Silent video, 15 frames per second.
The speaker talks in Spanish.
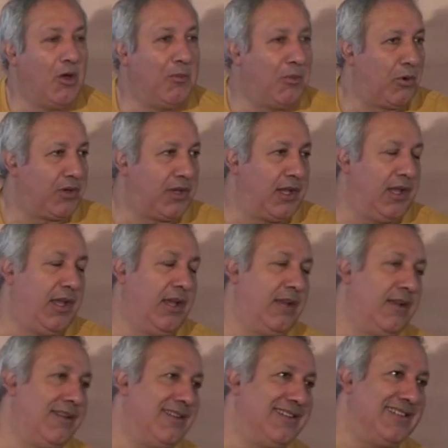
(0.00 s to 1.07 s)

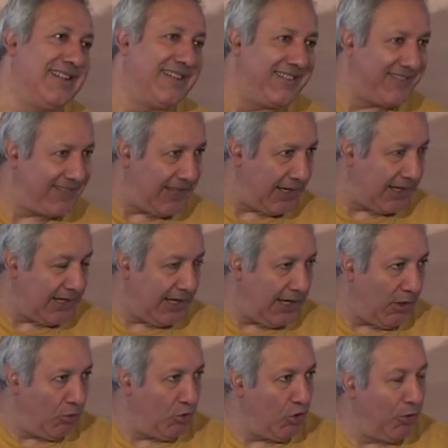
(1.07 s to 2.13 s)
porque
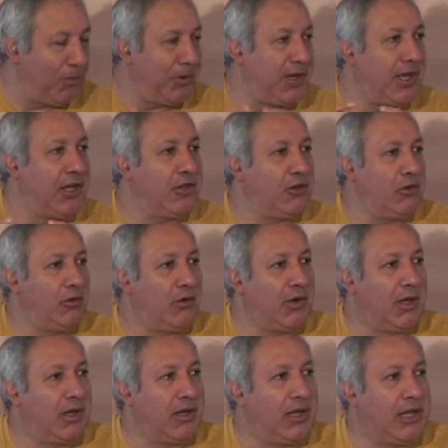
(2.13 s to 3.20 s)
destaca un objeto
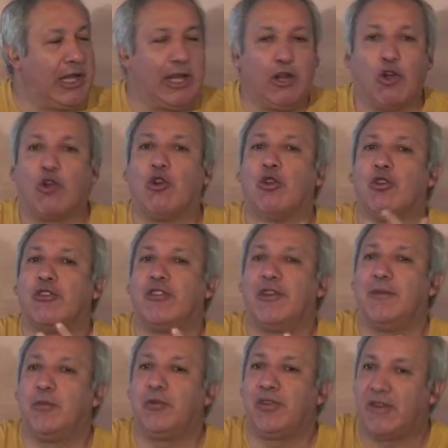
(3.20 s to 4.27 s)
y lo
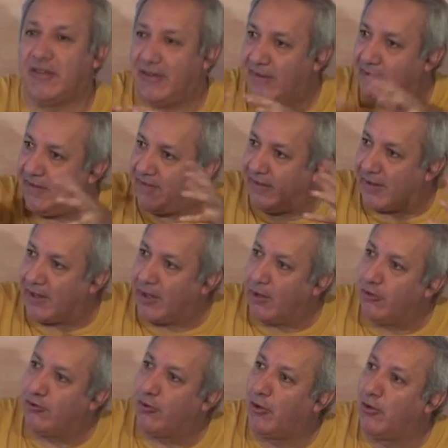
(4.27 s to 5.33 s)
conocemos así
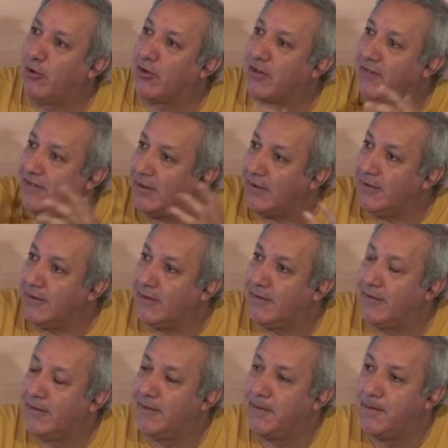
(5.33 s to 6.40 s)
destacado sobre los
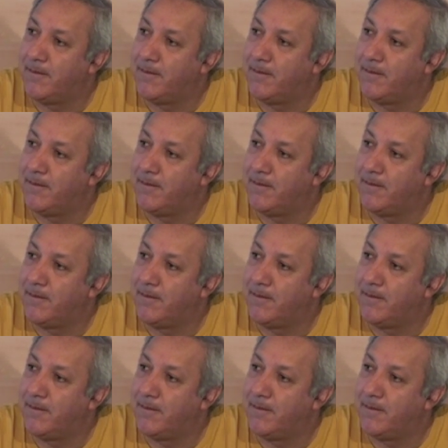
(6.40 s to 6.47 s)
restantes.